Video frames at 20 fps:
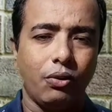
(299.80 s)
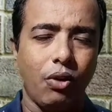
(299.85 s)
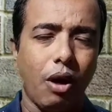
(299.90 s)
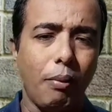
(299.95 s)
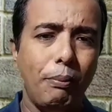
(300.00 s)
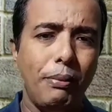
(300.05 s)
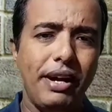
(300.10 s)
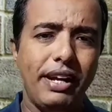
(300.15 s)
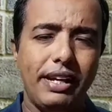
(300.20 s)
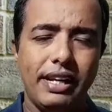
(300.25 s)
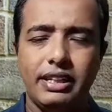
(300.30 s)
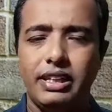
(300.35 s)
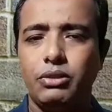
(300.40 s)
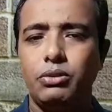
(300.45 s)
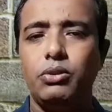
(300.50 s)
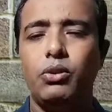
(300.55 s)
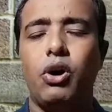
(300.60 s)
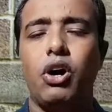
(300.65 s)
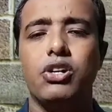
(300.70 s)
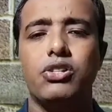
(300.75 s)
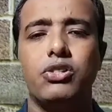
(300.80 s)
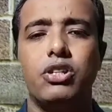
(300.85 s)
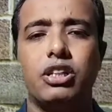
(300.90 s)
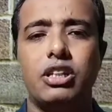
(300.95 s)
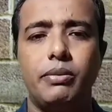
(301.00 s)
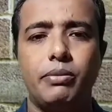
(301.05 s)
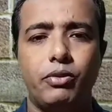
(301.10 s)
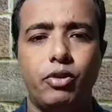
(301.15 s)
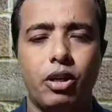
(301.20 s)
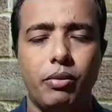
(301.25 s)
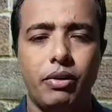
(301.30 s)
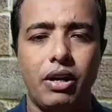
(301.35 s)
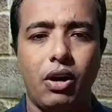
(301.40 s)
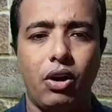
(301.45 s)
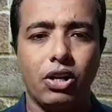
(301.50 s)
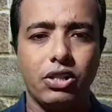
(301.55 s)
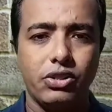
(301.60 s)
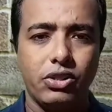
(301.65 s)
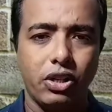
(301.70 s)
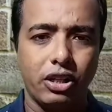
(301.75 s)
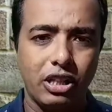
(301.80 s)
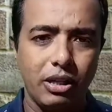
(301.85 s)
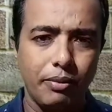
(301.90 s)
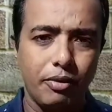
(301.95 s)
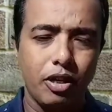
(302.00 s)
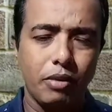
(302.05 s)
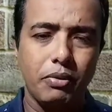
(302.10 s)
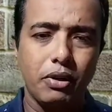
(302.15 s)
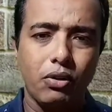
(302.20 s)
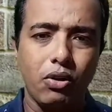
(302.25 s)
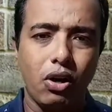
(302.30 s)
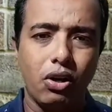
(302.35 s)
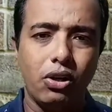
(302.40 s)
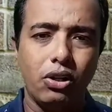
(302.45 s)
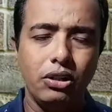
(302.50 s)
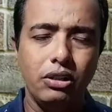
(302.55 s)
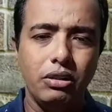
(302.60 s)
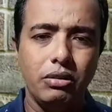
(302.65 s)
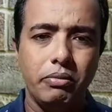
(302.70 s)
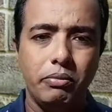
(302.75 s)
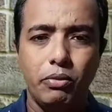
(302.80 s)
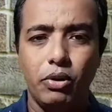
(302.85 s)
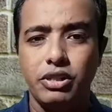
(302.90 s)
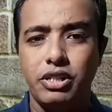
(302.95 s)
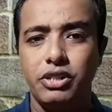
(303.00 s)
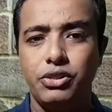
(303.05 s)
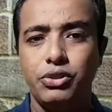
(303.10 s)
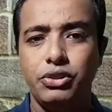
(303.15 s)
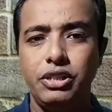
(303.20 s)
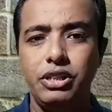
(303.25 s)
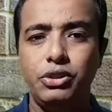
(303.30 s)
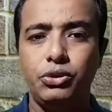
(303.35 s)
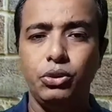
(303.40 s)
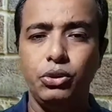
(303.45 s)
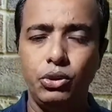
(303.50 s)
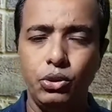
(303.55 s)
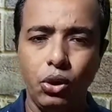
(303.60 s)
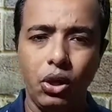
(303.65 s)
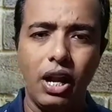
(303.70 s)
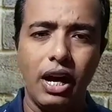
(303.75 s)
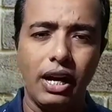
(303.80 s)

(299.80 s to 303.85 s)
গভর্নমেন্ট এতে কোনো হস্তক্ষেপ করবে না হস্তক্ষেপ করবে কখন বলছে যদি যুদ্ধ